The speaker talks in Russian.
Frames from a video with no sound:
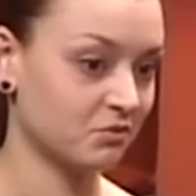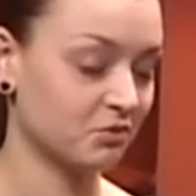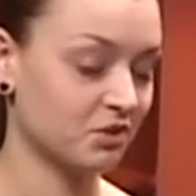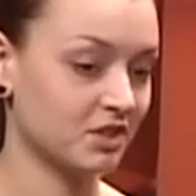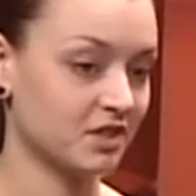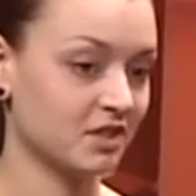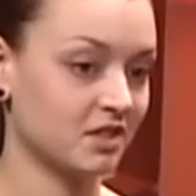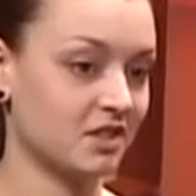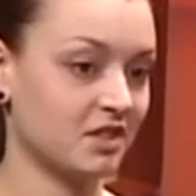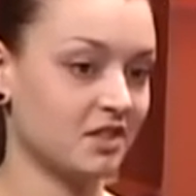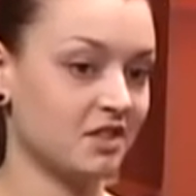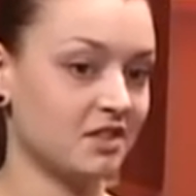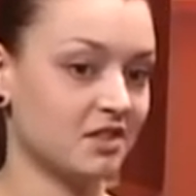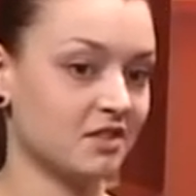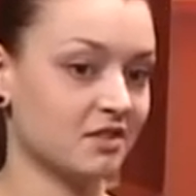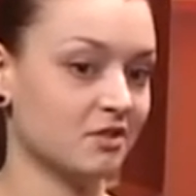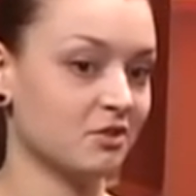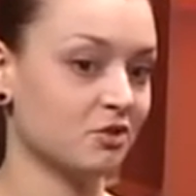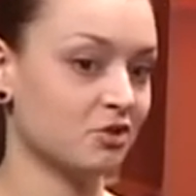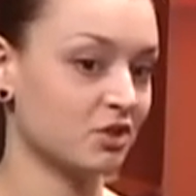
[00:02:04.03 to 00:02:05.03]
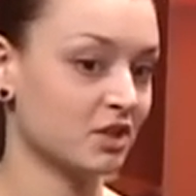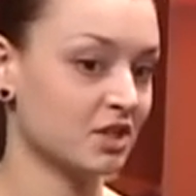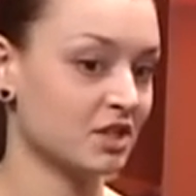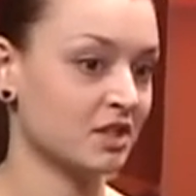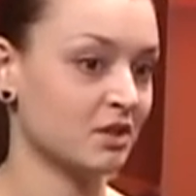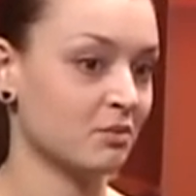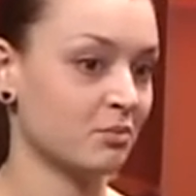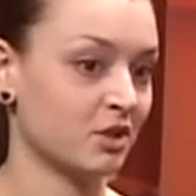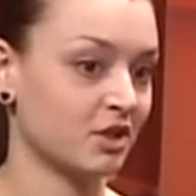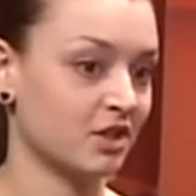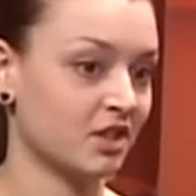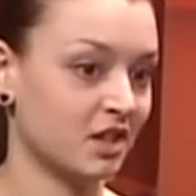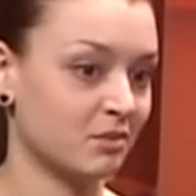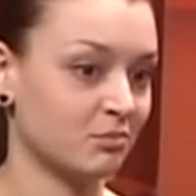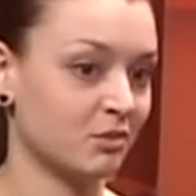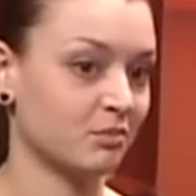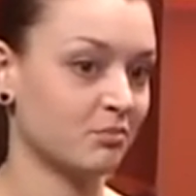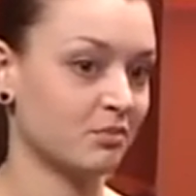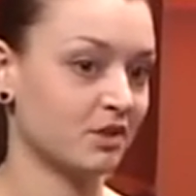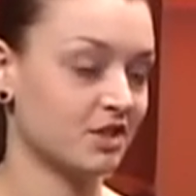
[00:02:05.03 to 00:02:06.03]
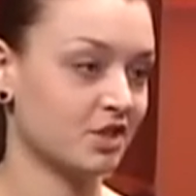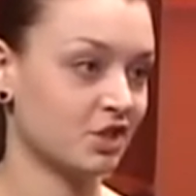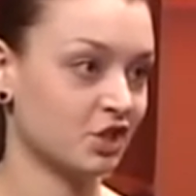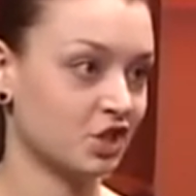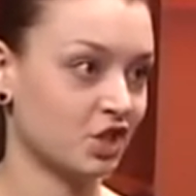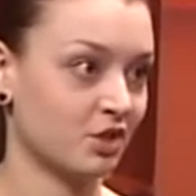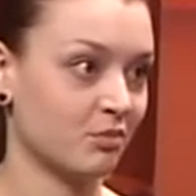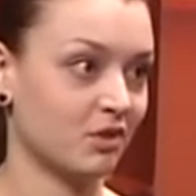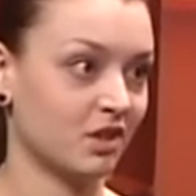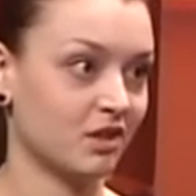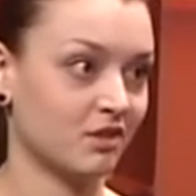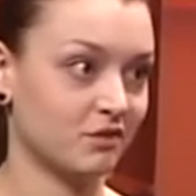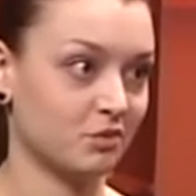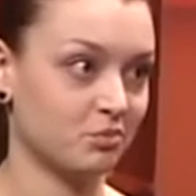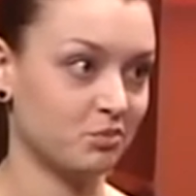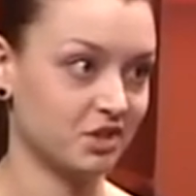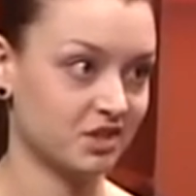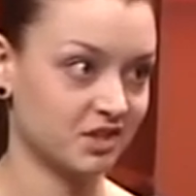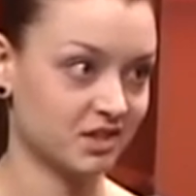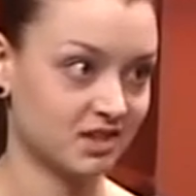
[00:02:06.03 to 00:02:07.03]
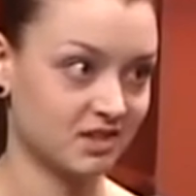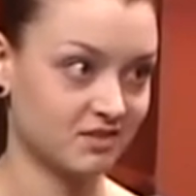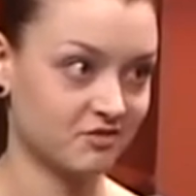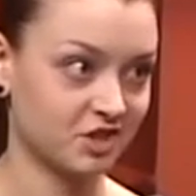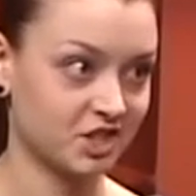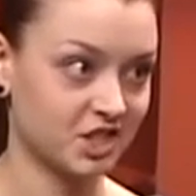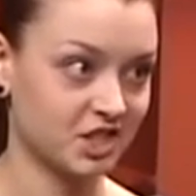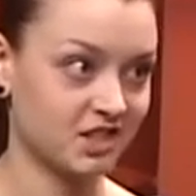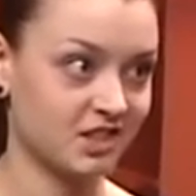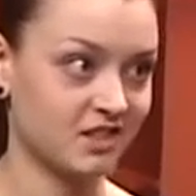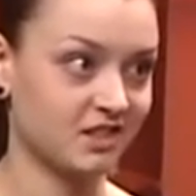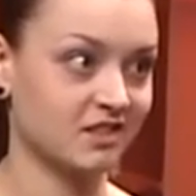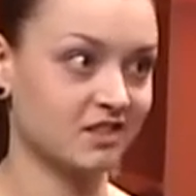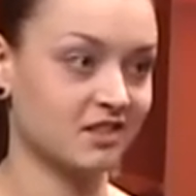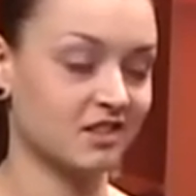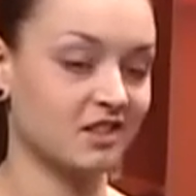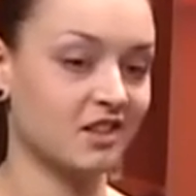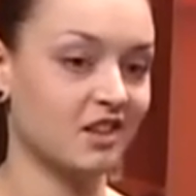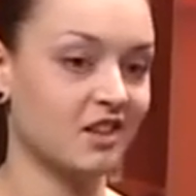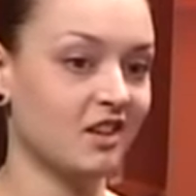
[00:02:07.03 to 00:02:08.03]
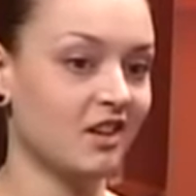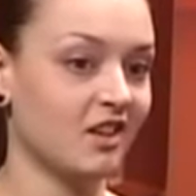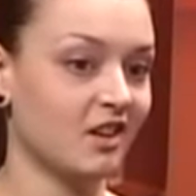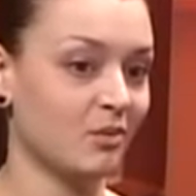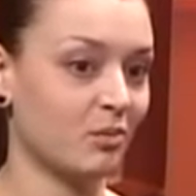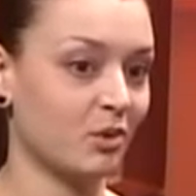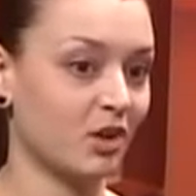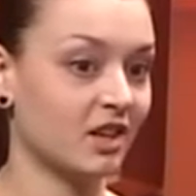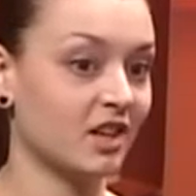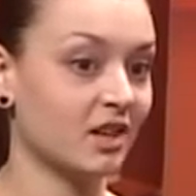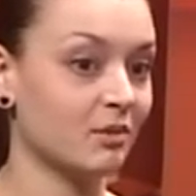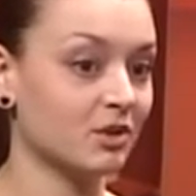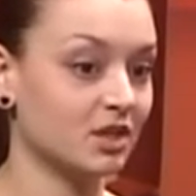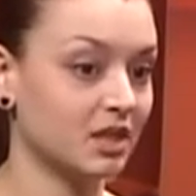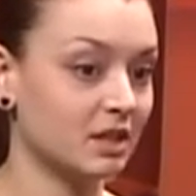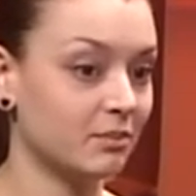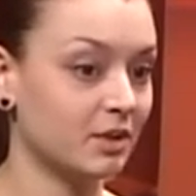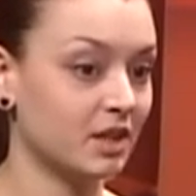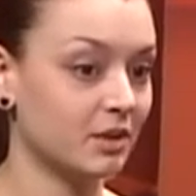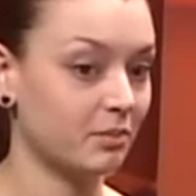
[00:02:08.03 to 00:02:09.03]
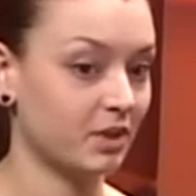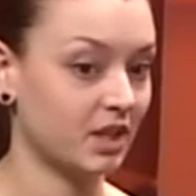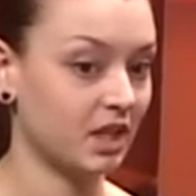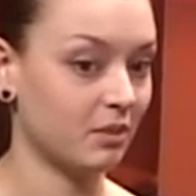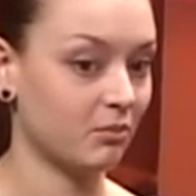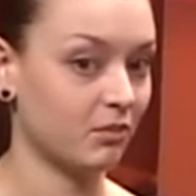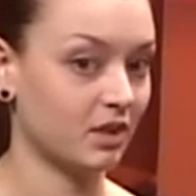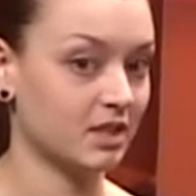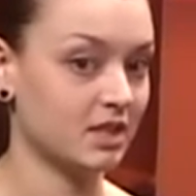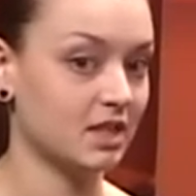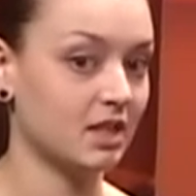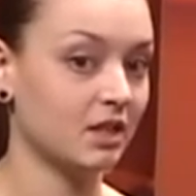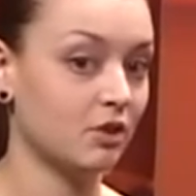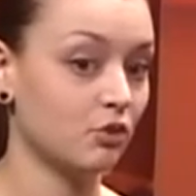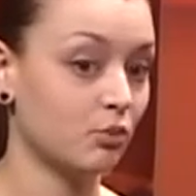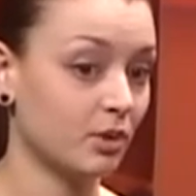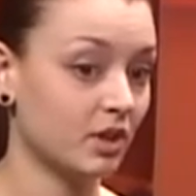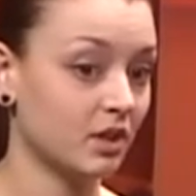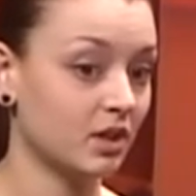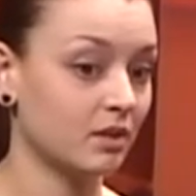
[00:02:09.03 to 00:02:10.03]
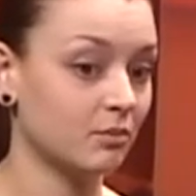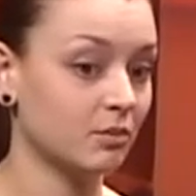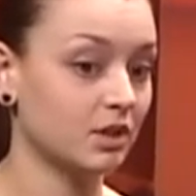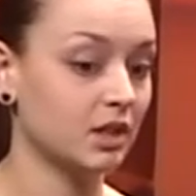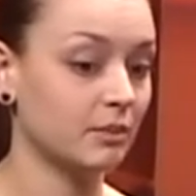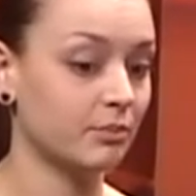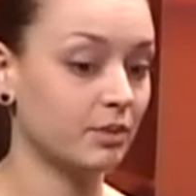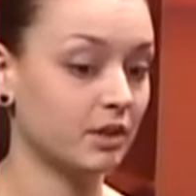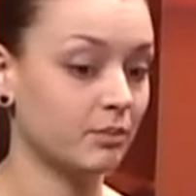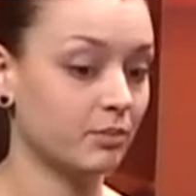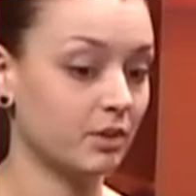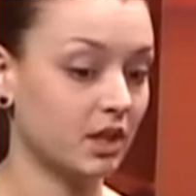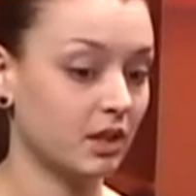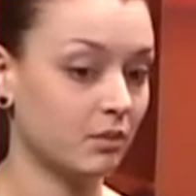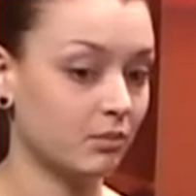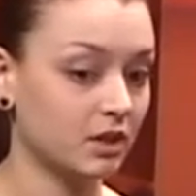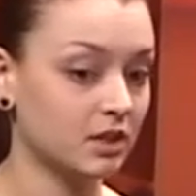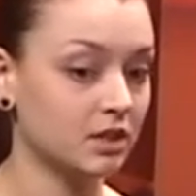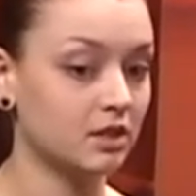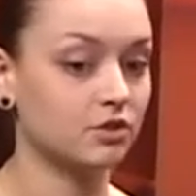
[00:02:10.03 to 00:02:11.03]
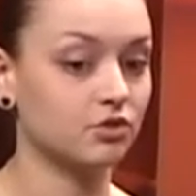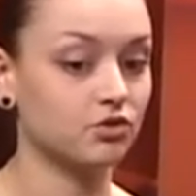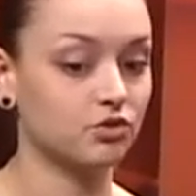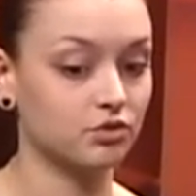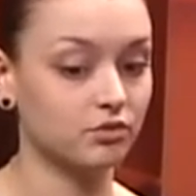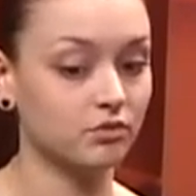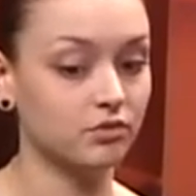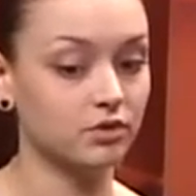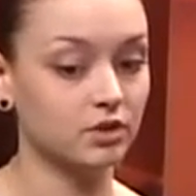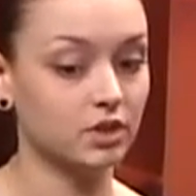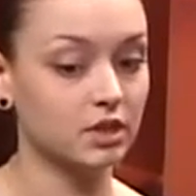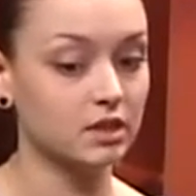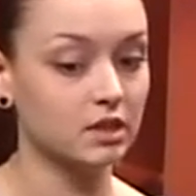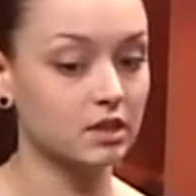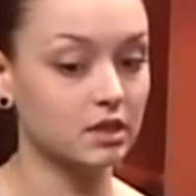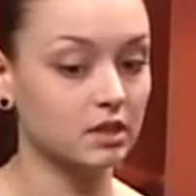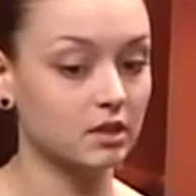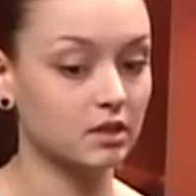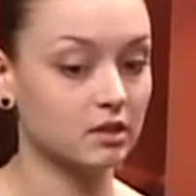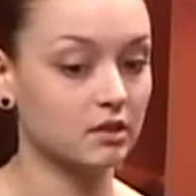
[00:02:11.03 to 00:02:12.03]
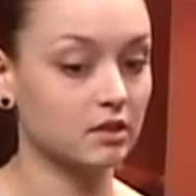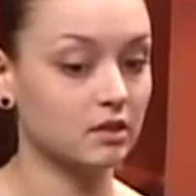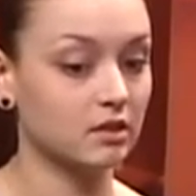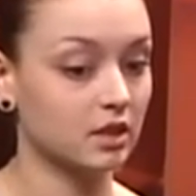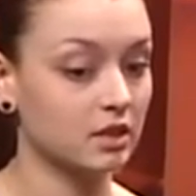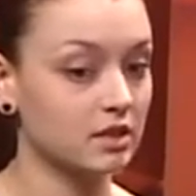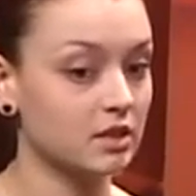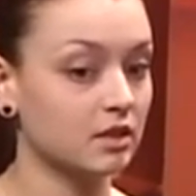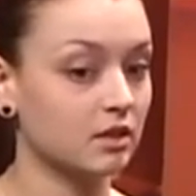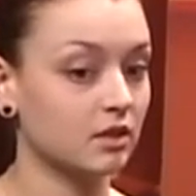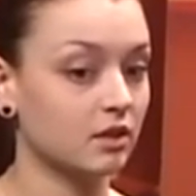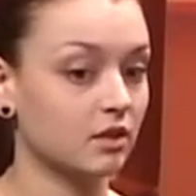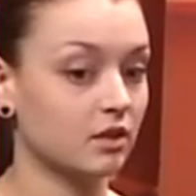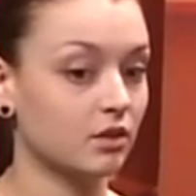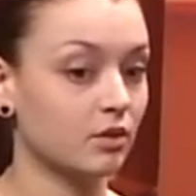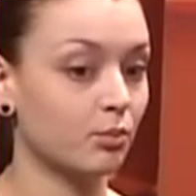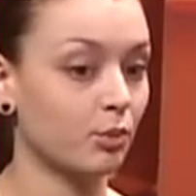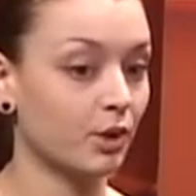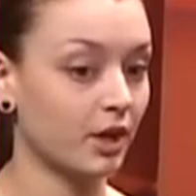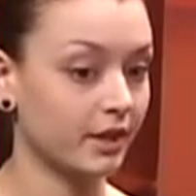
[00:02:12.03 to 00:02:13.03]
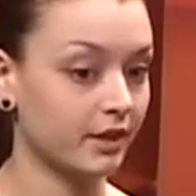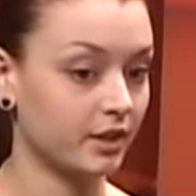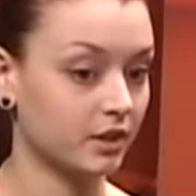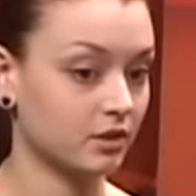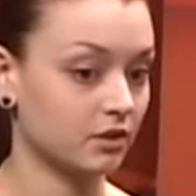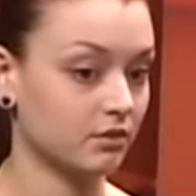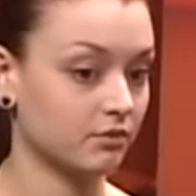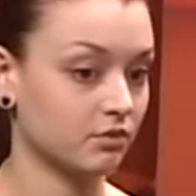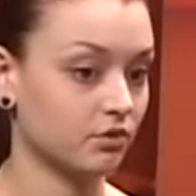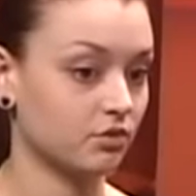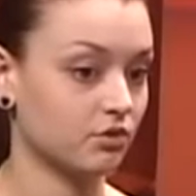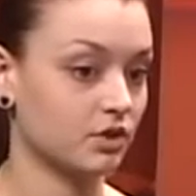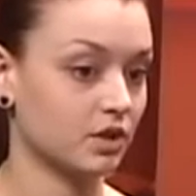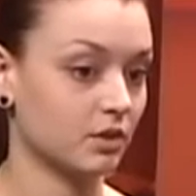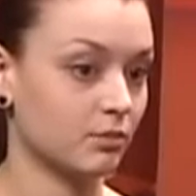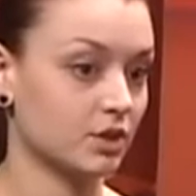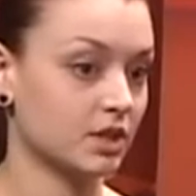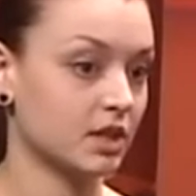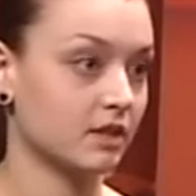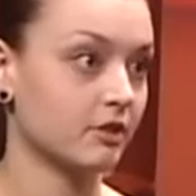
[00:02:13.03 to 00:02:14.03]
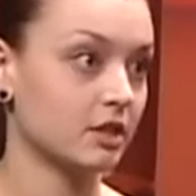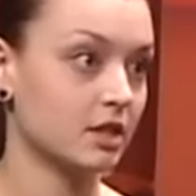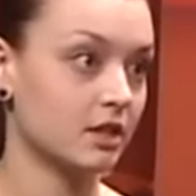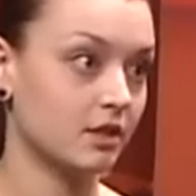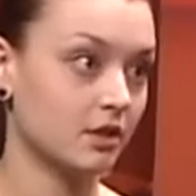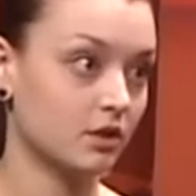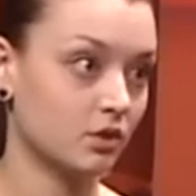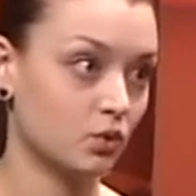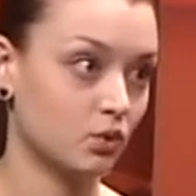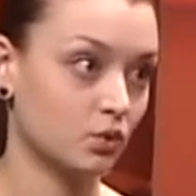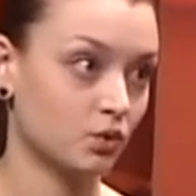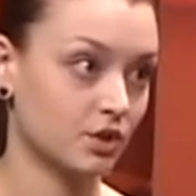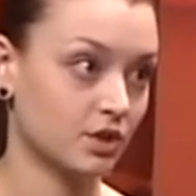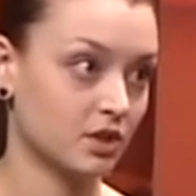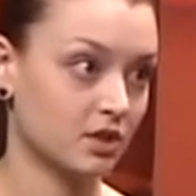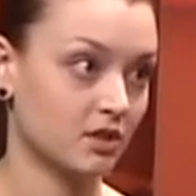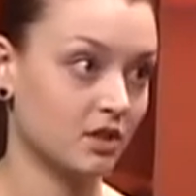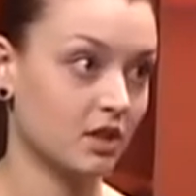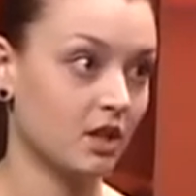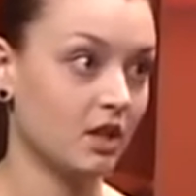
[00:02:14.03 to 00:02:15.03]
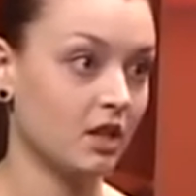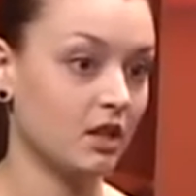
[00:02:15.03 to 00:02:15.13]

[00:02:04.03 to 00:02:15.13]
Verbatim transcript: У нас есть государственная программа поддержки малого бизнеса в России. Это программа «Ты предприниматель». И у программы «Ты предприниматель» существует несколько разных э, проектов, то есть образовательные курсы.